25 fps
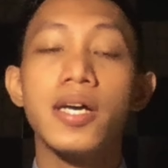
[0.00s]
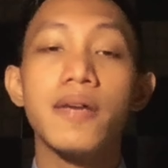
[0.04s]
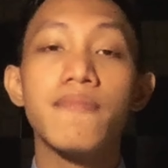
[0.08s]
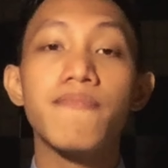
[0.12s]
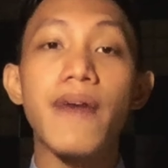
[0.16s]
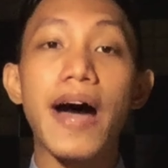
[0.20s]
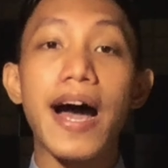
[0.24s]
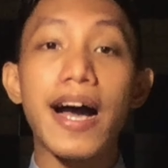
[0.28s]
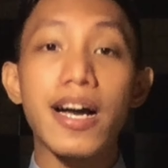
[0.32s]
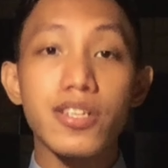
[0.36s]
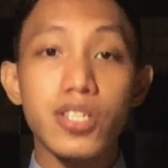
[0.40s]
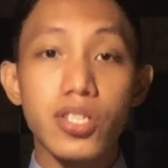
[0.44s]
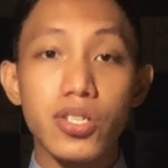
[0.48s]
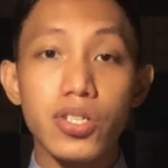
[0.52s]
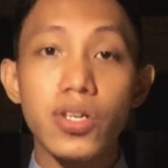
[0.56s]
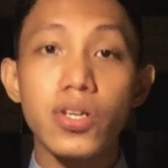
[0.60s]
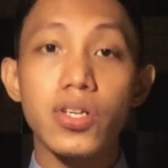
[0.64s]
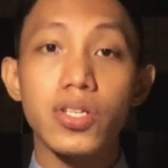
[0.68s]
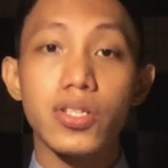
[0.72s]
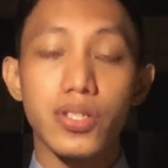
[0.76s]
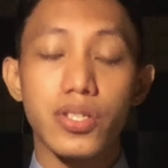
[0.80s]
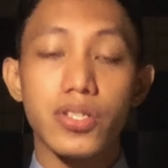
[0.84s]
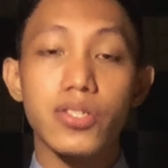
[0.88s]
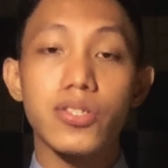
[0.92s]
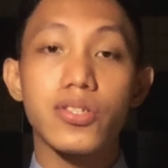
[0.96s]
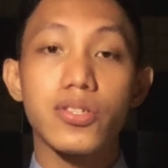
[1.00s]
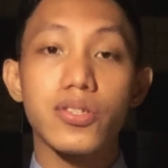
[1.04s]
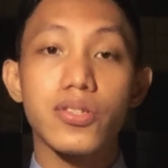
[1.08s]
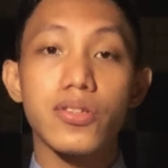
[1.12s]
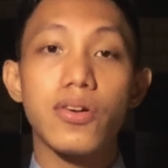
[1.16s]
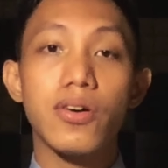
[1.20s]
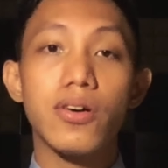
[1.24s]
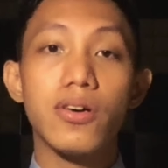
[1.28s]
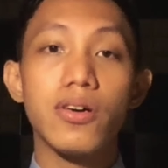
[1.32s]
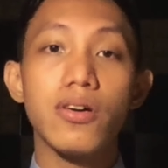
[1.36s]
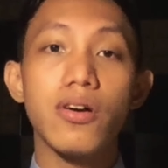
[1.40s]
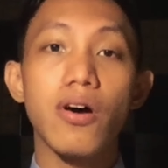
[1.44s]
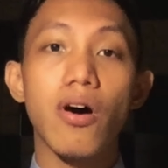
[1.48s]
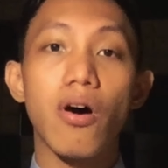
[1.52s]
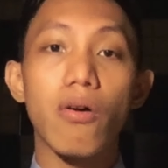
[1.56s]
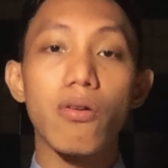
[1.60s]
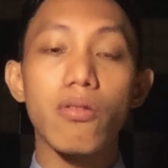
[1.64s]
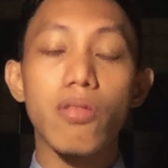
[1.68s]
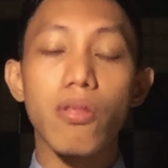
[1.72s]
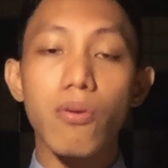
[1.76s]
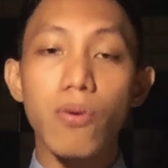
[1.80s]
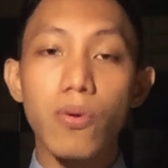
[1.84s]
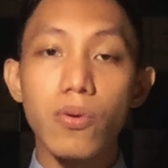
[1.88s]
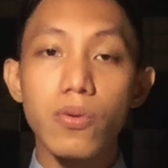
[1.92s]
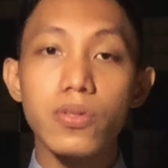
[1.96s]
functions no? All
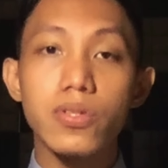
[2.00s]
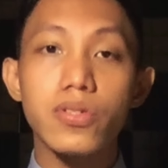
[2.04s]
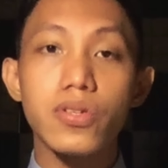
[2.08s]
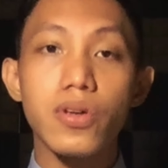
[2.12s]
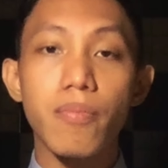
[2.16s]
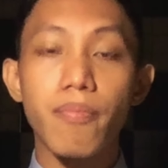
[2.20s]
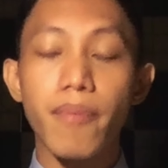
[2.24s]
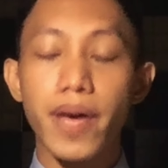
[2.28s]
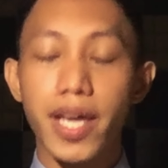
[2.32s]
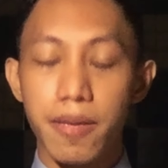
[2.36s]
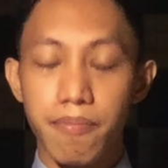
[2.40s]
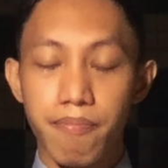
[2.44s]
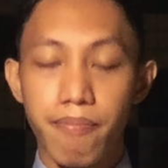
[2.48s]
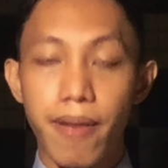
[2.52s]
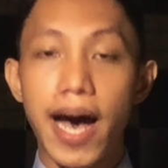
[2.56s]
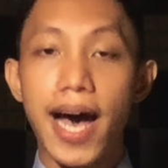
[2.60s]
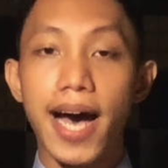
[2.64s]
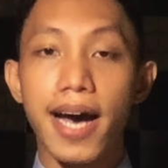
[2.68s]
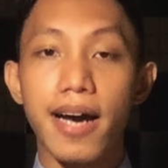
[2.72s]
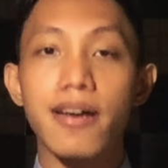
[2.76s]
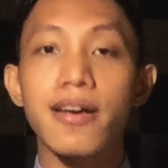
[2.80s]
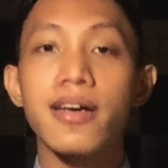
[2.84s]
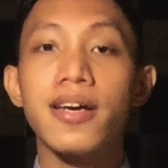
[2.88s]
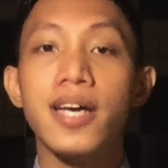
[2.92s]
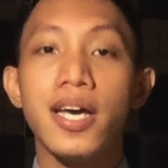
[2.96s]
roles of a bank.